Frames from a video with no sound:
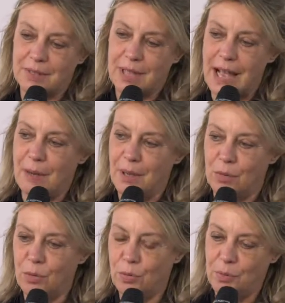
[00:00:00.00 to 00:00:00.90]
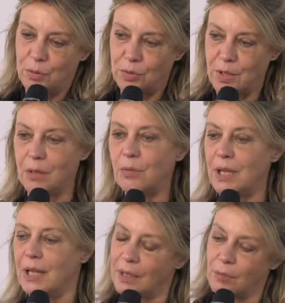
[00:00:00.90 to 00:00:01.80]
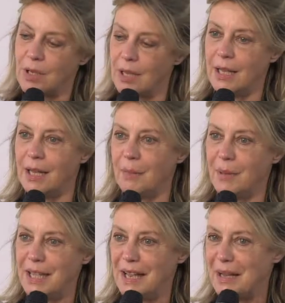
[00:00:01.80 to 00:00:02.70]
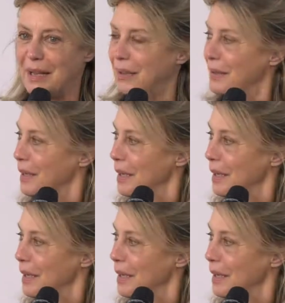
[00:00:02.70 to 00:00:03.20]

calma con lui, molto tranquilla e quella è la maniera